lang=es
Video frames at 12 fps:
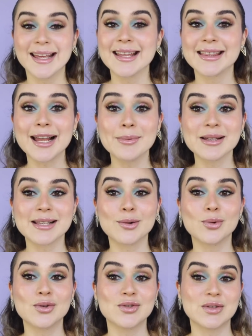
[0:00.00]
Y tal vez
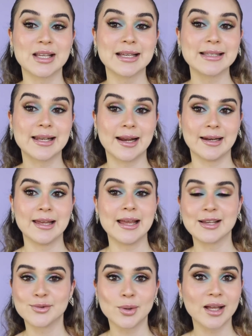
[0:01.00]
algunos de ustedes dirán, ¿y
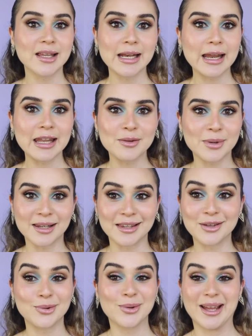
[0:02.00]
eso que tiene de
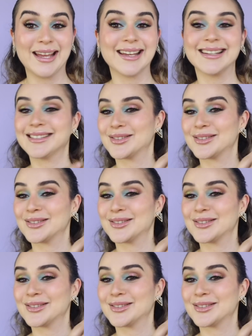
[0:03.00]
divertido que